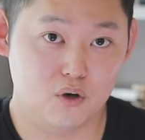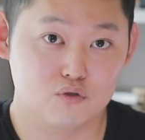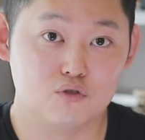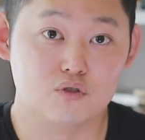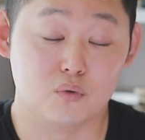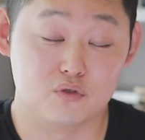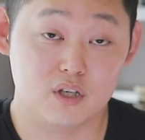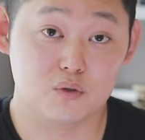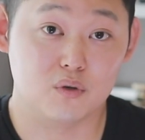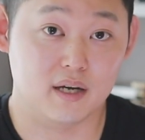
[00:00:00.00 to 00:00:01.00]
어두운
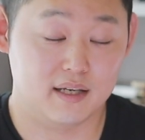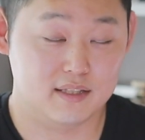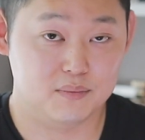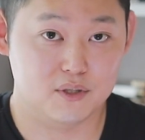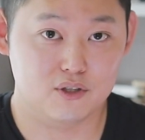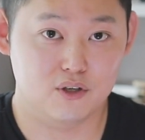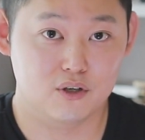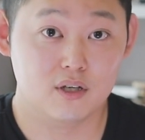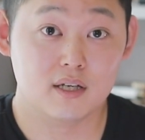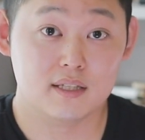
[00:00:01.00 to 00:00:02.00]
우디향도
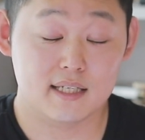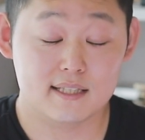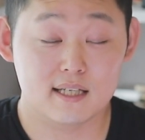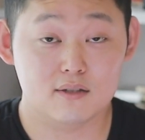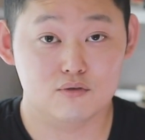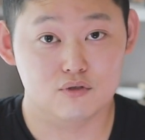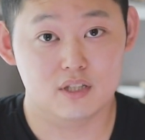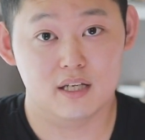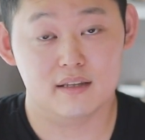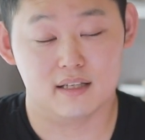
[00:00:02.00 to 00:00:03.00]
강해지면서 살짝 우디한